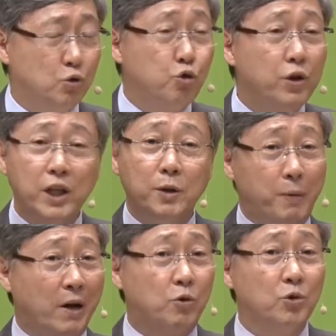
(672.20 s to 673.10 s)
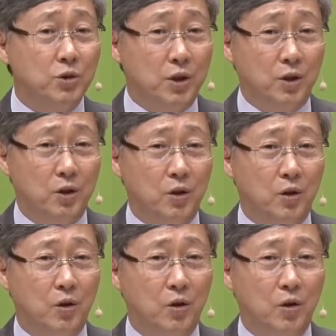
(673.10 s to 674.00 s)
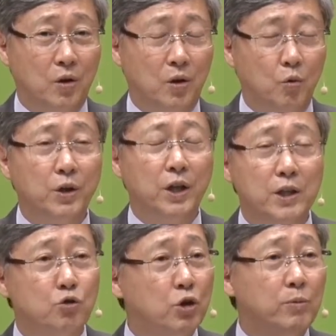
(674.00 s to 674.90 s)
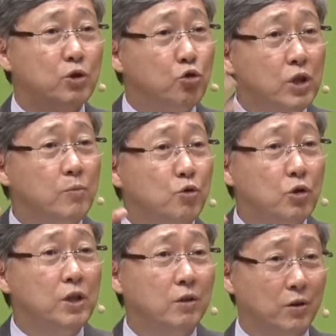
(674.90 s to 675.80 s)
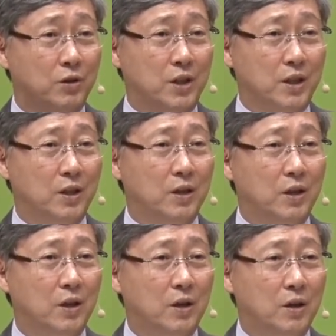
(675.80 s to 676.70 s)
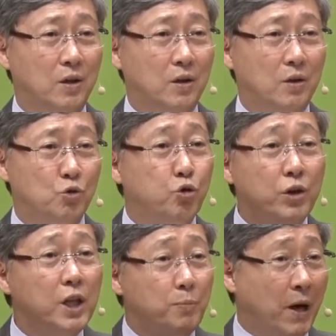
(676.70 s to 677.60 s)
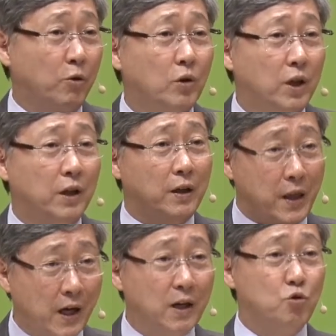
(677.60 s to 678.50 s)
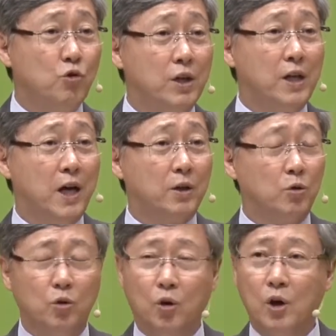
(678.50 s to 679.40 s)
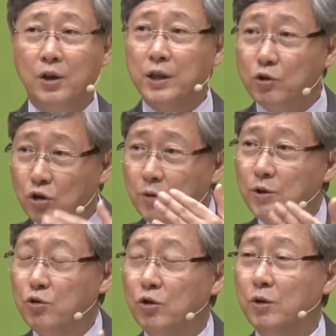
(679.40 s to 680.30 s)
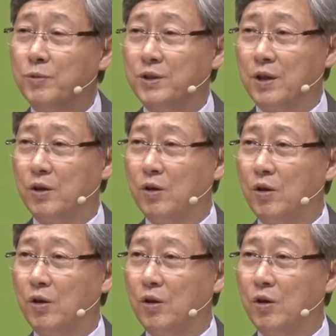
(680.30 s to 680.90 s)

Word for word: 주인이 바뀌었어요. 우리가 예수님을 주님, 주님 그러잖아요. 주인이 바뀌었다니까 내가 주인이 아니고 예수님이 주님이세요.